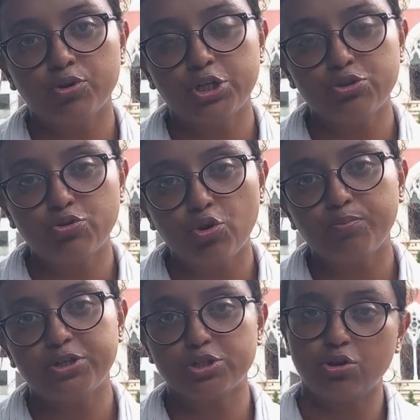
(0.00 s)
শিশুরোগ
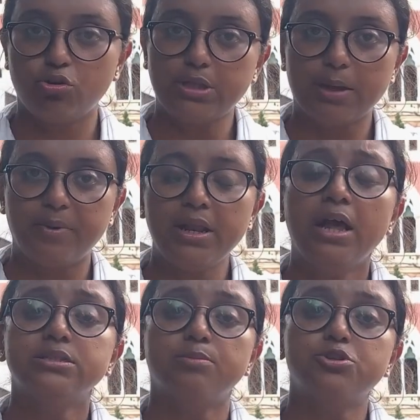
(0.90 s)
বিশেষজ্ঞ থাকবেন
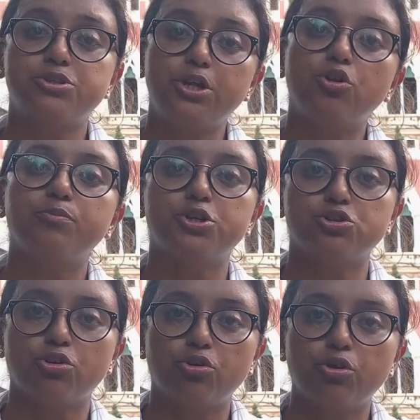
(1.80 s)
তেমন স্ত্রীরোগ
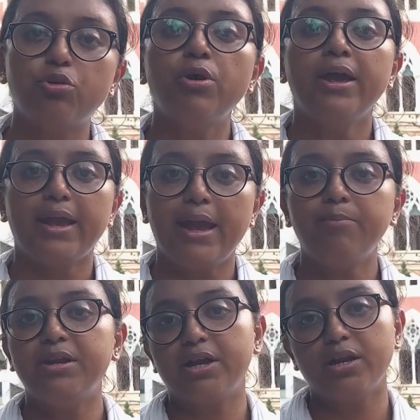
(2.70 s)
বিশেষজ্ঞকেও এই
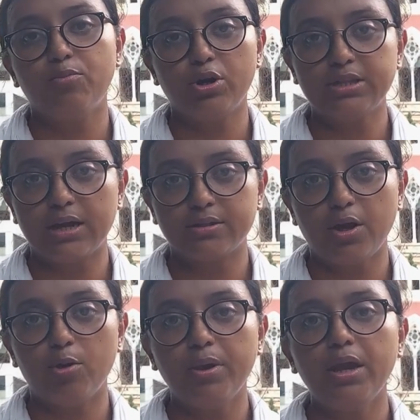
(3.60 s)
মেডিকেল বোর্ডে থাকতে
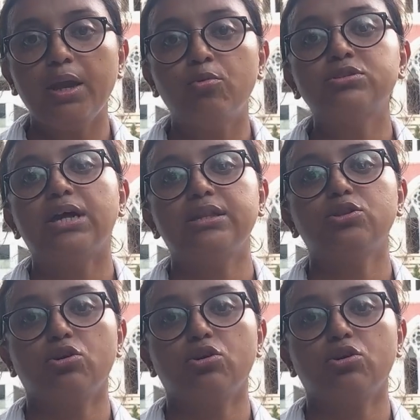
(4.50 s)
হবে এবং তাদের